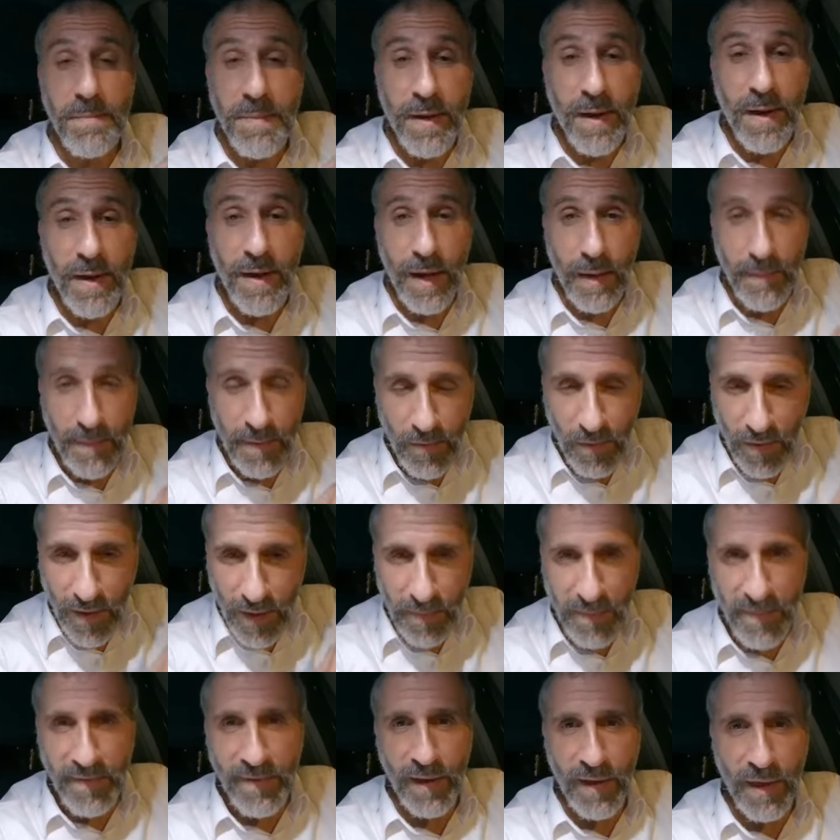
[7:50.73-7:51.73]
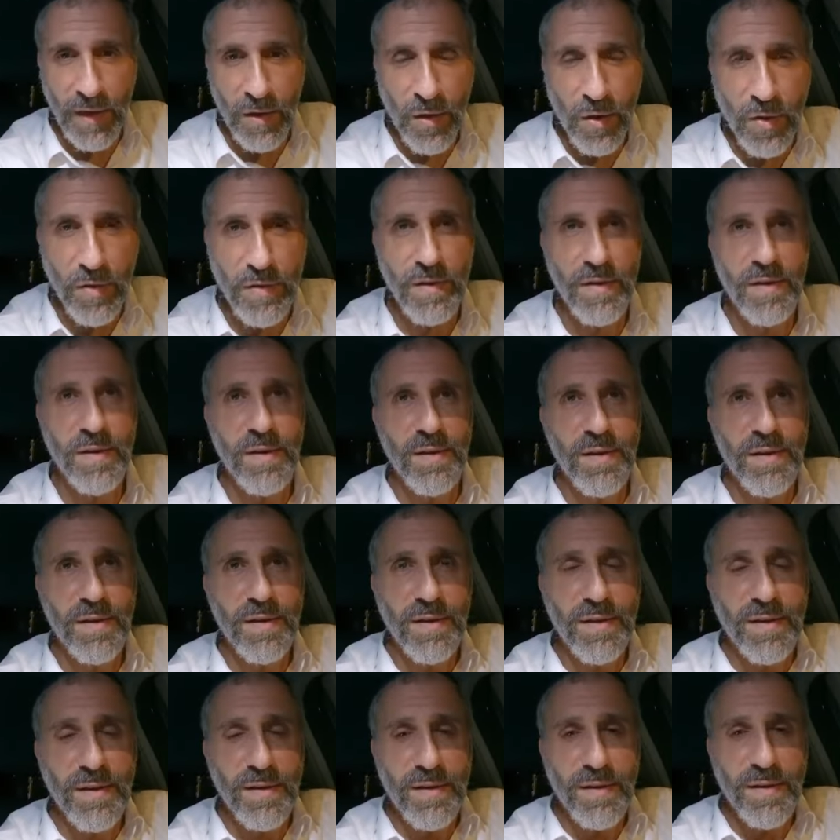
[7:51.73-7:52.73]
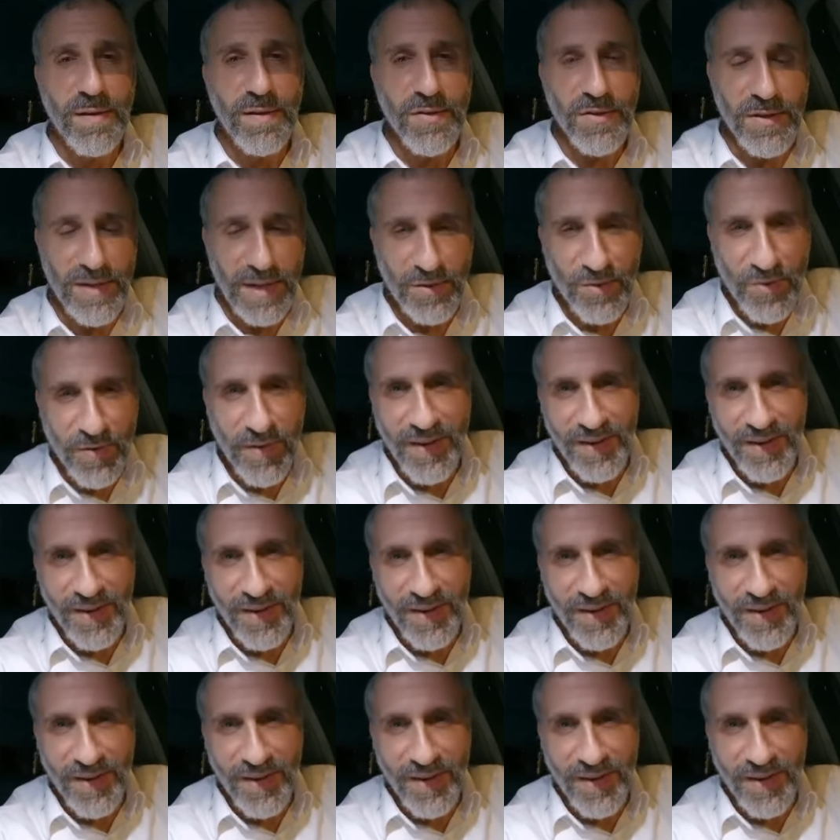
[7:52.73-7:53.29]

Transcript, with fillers: Berachamim dans la miséricorde. Shana